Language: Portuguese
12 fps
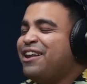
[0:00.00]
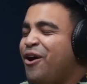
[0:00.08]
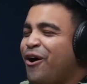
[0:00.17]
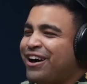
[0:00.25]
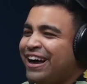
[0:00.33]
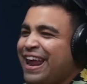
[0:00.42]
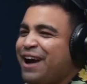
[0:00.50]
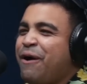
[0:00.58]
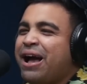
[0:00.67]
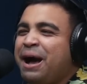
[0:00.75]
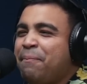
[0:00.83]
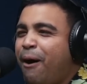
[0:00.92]
tá assim louca, né?
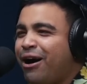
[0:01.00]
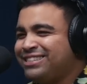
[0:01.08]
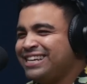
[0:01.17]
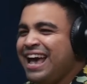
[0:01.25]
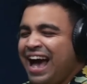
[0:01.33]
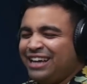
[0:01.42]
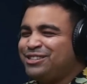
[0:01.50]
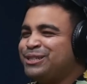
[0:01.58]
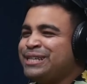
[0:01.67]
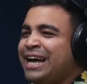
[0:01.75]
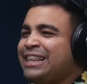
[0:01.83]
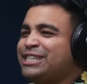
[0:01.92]
Cueca é é box
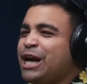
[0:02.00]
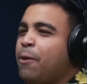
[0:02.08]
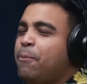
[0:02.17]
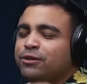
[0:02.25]
associada já ao